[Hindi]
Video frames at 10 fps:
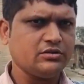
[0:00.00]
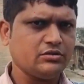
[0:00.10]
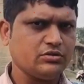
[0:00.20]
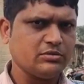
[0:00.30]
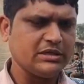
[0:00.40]

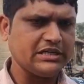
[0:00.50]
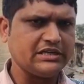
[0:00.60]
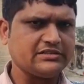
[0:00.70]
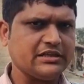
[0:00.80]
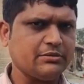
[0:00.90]
तो हमारे
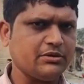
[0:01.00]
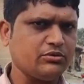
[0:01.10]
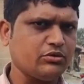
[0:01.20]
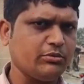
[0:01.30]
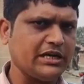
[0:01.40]
एक स्टाफ हैं
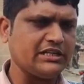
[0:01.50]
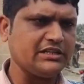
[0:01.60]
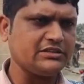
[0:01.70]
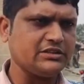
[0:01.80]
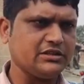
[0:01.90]
उनको मार
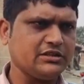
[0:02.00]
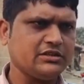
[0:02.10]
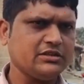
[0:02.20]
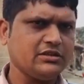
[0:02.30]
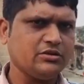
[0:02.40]
दिए सर
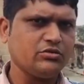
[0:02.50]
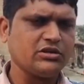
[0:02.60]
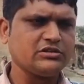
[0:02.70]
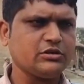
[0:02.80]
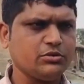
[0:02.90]

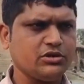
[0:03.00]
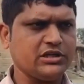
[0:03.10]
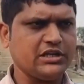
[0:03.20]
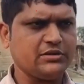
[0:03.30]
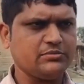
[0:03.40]
उनका सर फूट
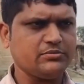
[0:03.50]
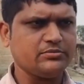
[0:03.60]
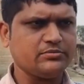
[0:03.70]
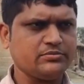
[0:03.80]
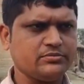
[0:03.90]
गया है
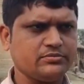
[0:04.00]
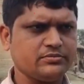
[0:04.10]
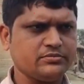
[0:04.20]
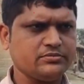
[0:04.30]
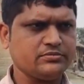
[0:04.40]

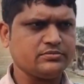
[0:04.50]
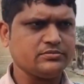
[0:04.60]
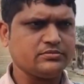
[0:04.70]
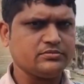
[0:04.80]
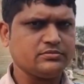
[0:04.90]

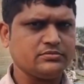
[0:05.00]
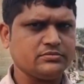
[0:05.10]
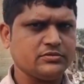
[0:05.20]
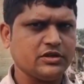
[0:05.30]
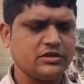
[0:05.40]

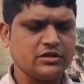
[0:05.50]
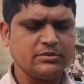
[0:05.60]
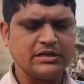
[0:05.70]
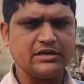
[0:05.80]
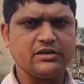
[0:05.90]

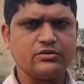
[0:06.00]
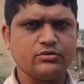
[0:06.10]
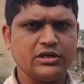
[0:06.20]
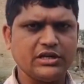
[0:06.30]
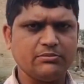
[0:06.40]
हमारा
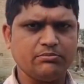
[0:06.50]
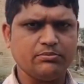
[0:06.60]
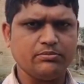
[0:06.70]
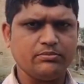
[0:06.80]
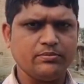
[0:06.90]
उनका नाम
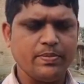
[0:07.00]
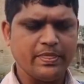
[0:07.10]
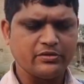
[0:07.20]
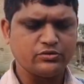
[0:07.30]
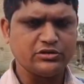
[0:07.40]
आपका नाम
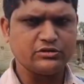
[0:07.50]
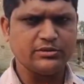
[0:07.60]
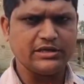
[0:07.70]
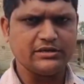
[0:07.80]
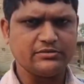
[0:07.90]
सुजीत
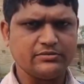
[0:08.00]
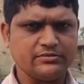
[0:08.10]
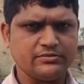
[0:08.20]
कुमार